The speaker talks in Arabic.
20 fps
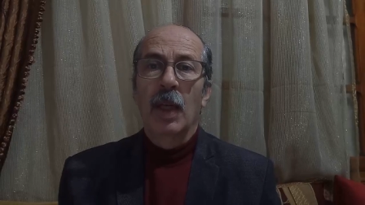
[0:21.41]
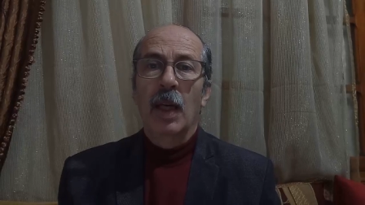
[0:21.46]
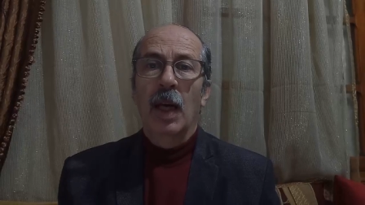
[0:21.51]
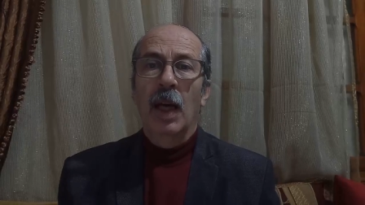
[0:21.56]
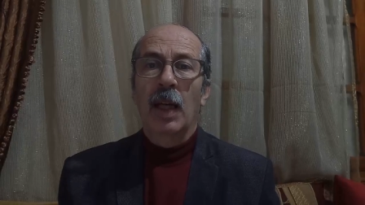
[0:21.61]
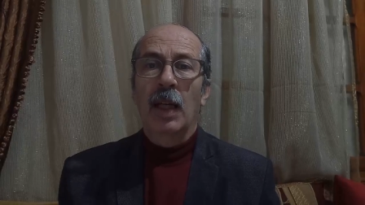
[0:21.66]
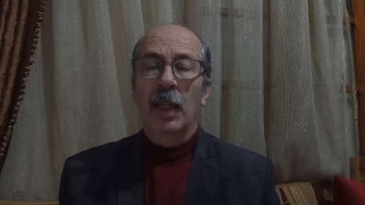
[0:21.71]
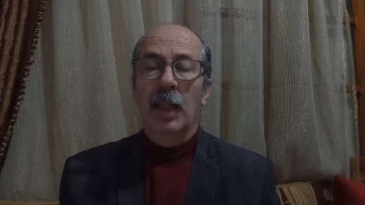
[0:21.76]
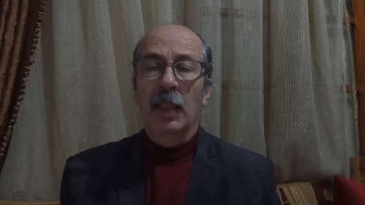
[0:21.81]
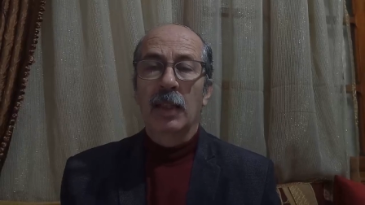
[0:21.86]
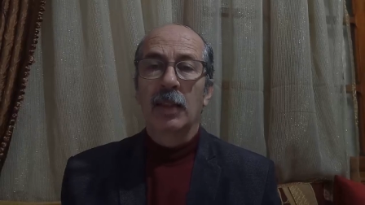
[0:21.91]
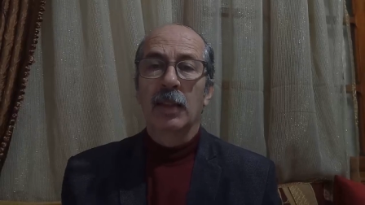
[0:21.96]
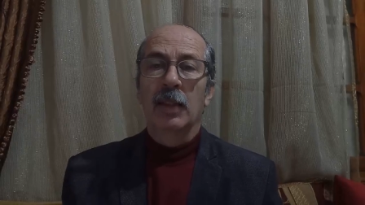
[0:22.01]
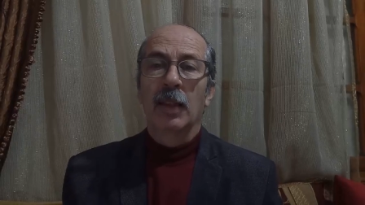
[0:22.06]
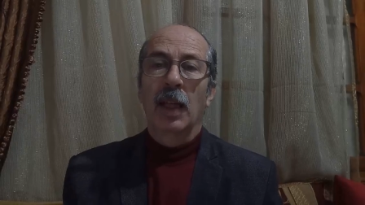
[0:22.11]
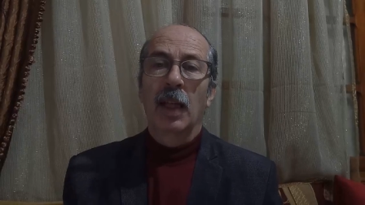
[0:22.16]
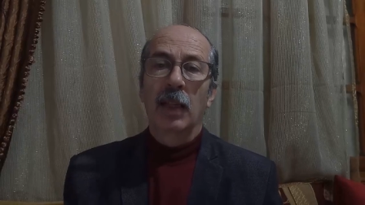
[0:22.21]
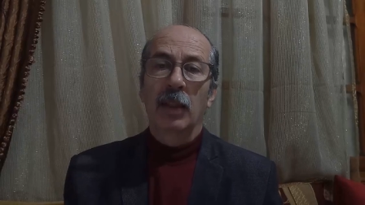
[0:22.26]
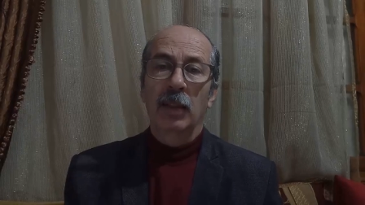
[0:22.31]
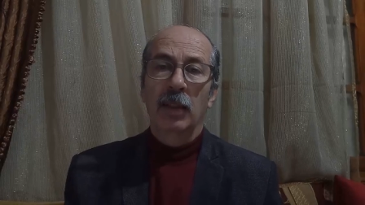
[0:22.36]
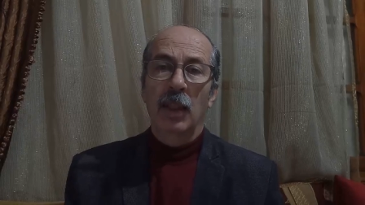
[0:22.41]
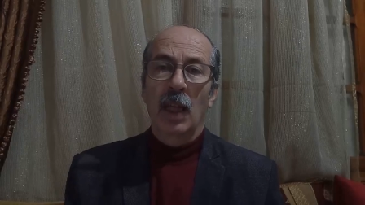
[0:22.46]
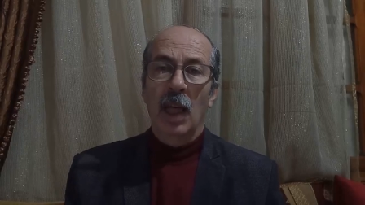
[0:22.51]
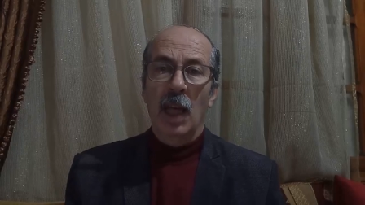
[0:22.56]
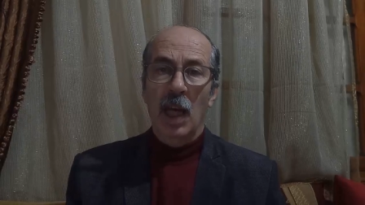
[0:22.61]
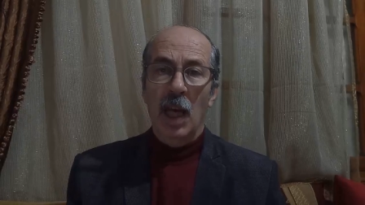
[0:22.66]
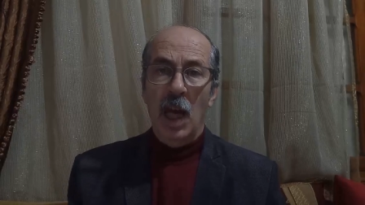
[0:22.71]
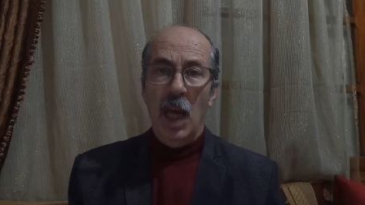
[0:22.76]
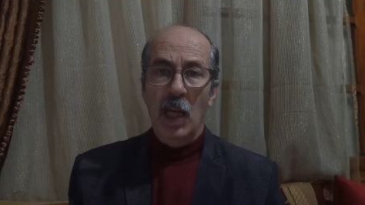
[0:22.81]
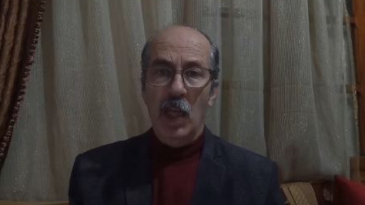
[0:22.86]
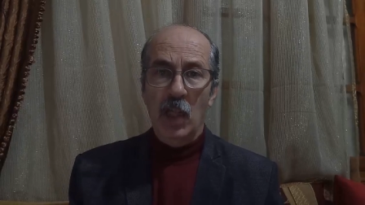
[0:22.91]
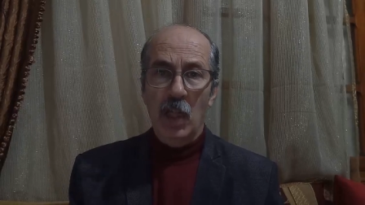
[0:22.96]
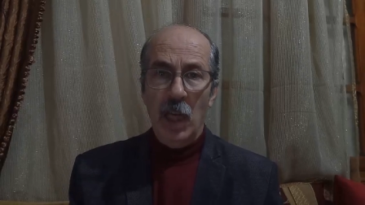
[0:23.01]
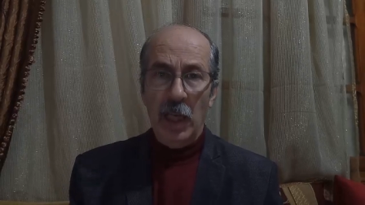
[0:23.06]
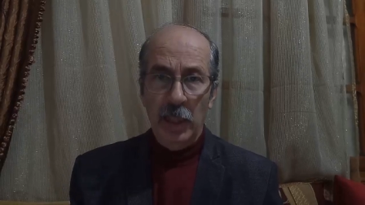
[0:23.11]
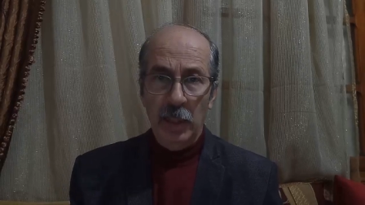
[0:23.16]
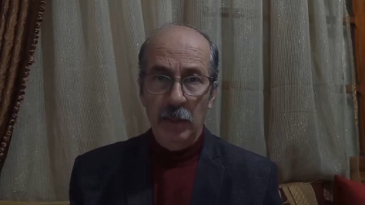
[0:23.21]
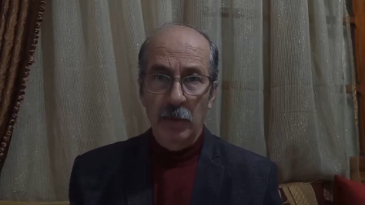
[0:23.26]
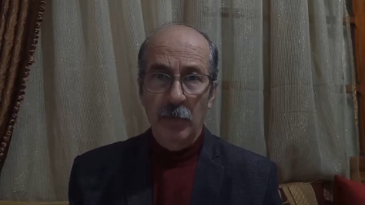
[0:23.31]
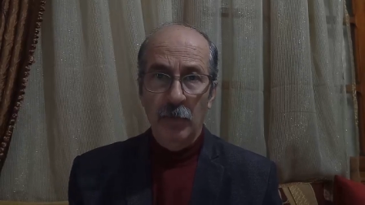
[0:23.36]
حركه خط
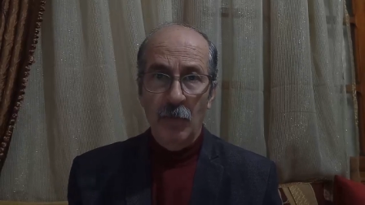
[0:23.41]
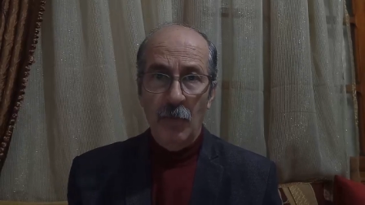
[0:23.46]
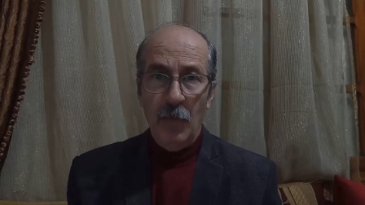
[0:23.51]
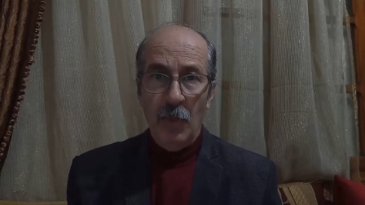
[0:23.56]
الشهيد